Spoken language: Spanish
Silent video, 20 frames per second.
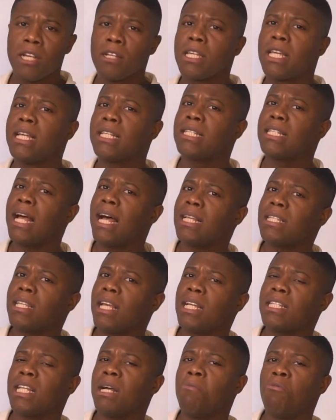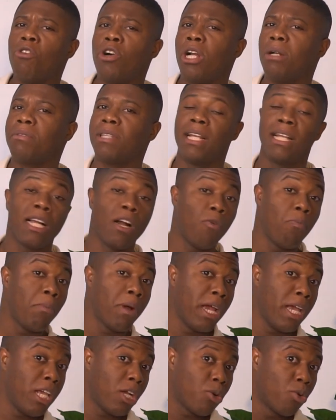Quizás esa mujer tenga un
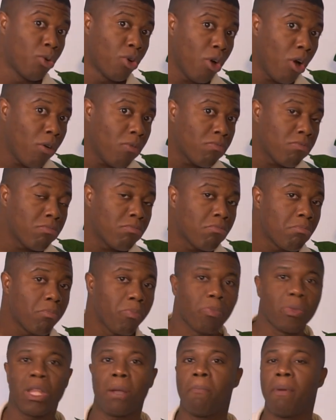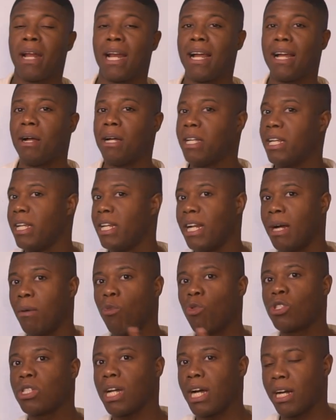vehículo para ir a
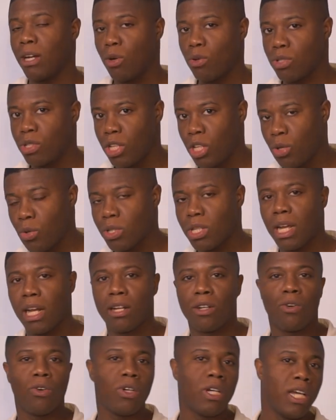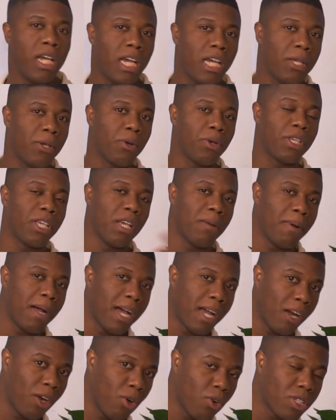buscar los niños al colegio,
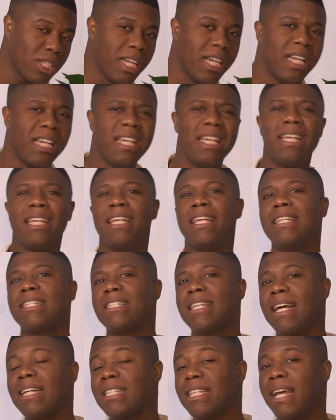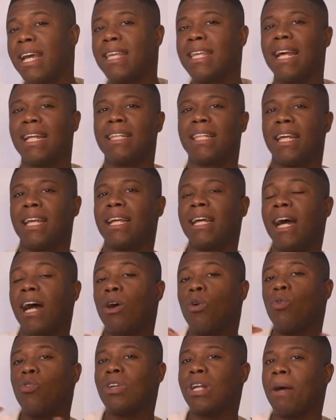llevarlos y quizás ella tenga
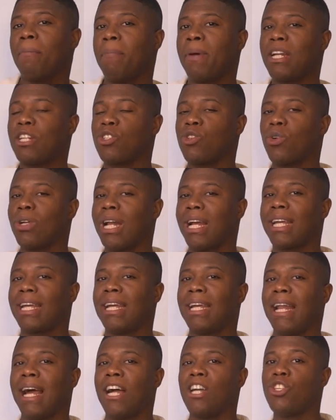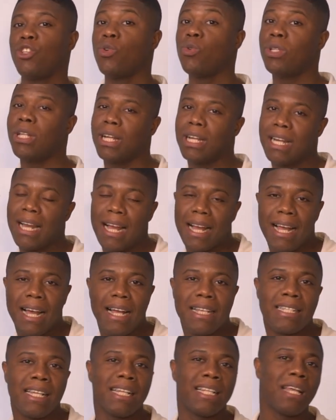una persona que la ayude en la
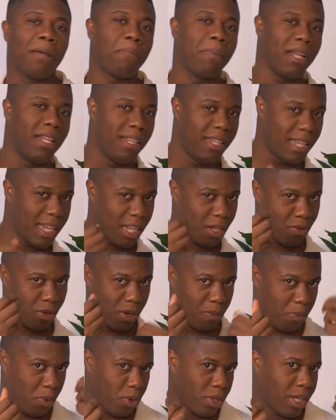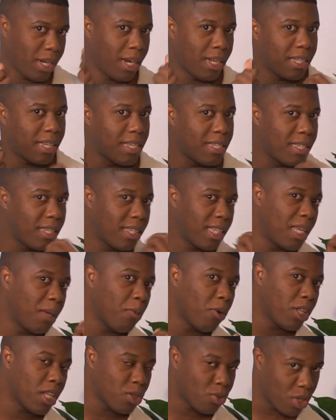casa dependiendo del poder
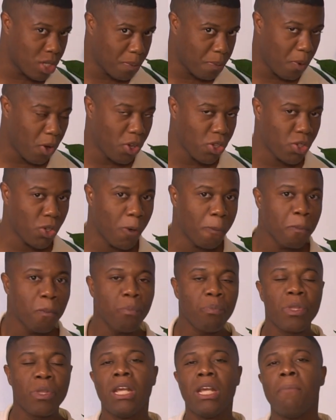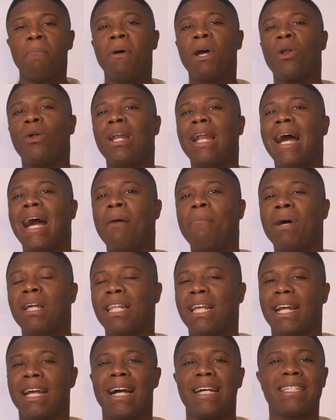adquisitivo de su esposo. Pero la ama
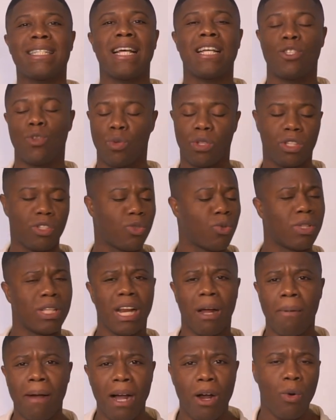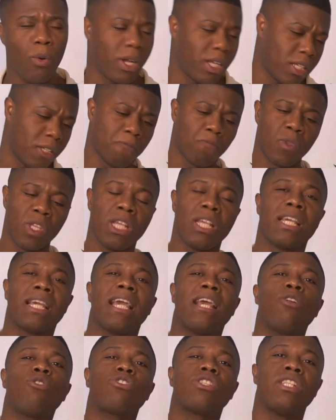de casa, su, su trabajo es
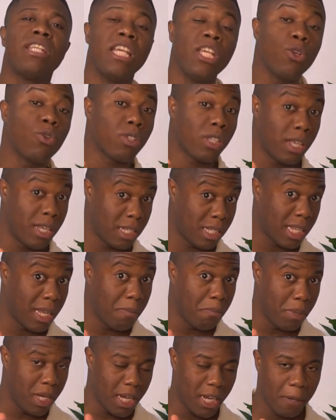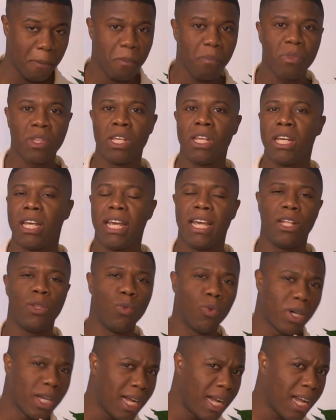que los niños estén bien,
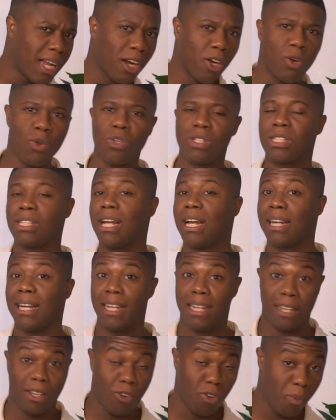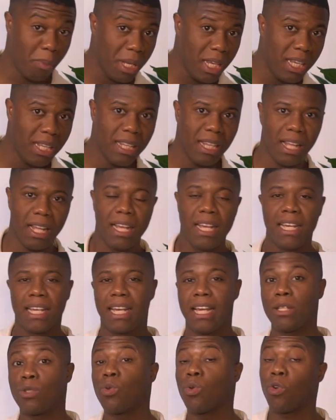educarlos, darle comida,
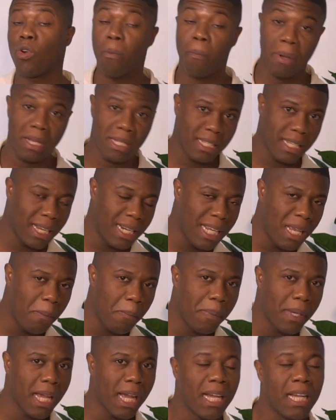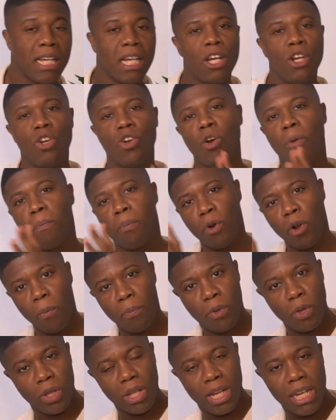que su ropa esté limpia, lo
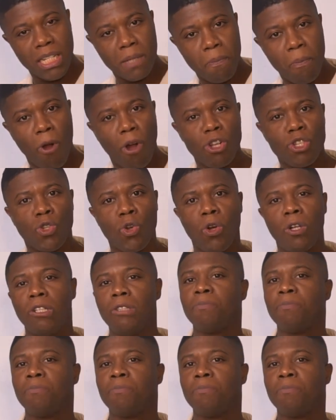propio del esposo.